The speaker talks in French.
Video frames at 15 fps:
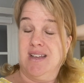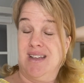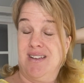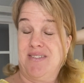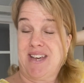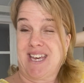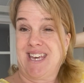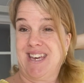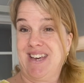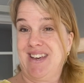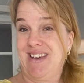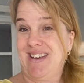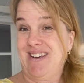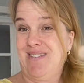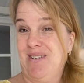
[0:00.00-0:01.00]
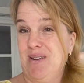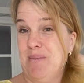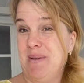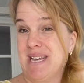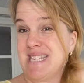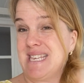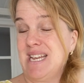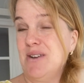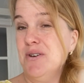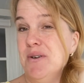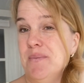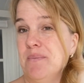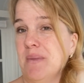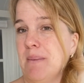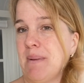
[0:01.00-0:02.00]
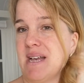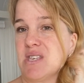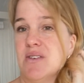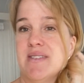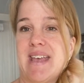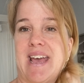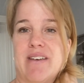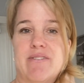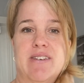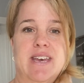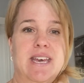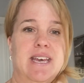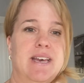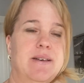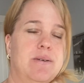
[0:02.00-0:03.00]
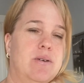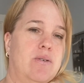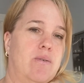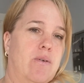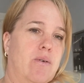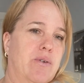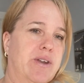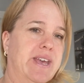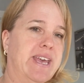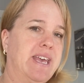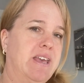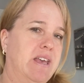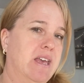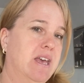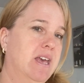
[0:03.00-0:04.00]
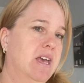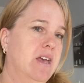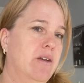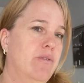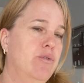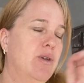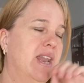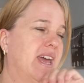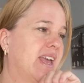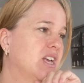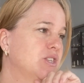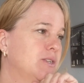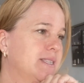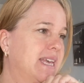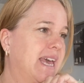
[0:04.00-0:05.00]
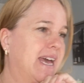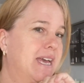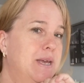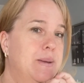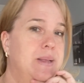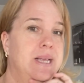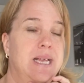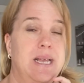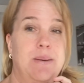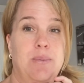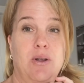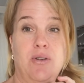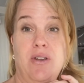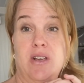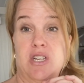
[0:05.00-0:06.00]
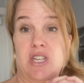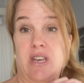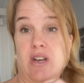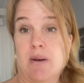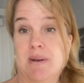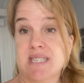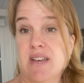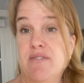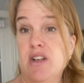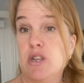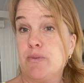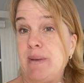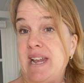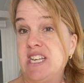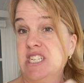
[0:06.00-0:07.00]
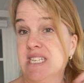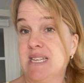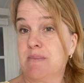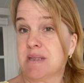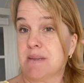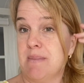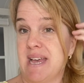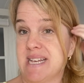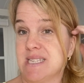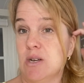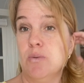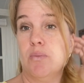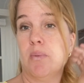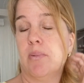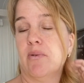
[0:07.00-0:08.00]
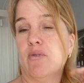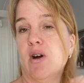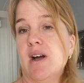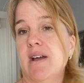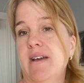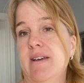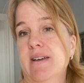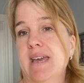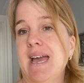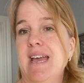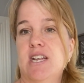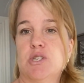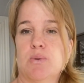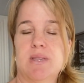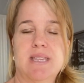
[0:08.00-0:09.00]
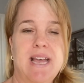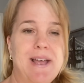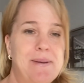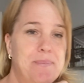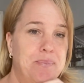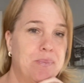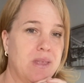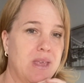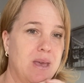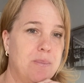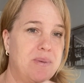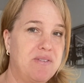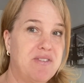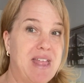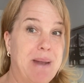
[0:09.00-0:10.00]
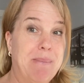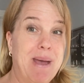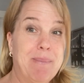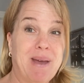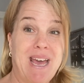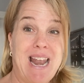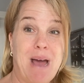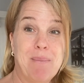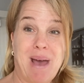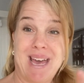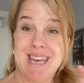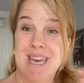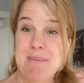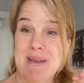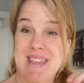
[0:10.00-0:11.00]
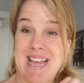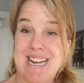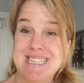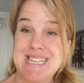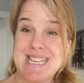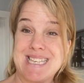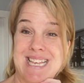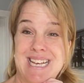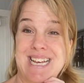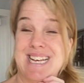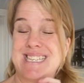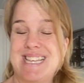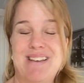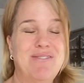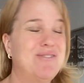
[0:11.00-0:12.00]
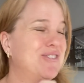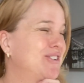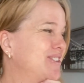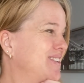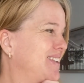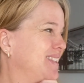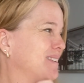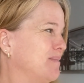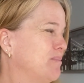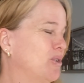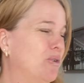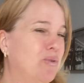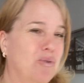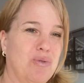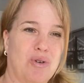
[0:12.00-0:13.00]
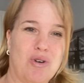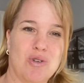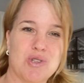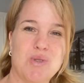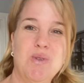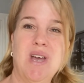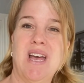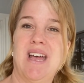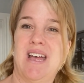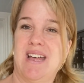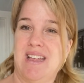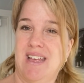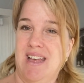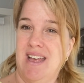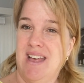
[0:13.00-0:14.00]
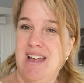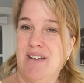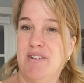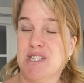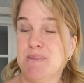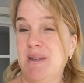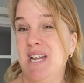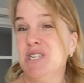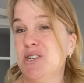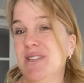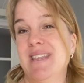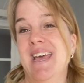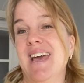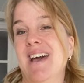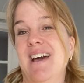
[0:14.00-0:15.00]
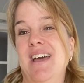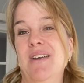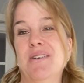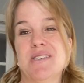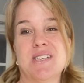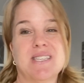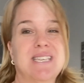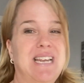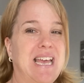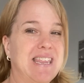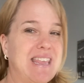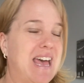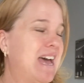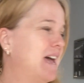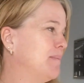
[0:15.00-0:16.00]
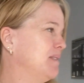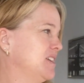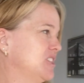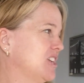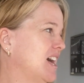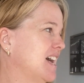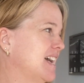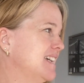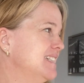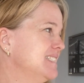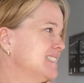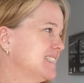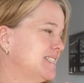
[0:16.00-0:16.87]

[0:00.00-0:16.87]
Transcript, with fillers: Fait qu'on euh, l'a bercé là. Après ça, on est arrivé, on est venu en arrière sur le terrain. Puis là, j'ai commencé à faire du ménage dans sa petite maison pour pouvoir euh, qu'elle joue dedans. Puis finalement, après, elle a embarqué, elle est allée fun. Puis là, on a continué à faire du ménage sur le terrain, on a sorti la table, les chaises.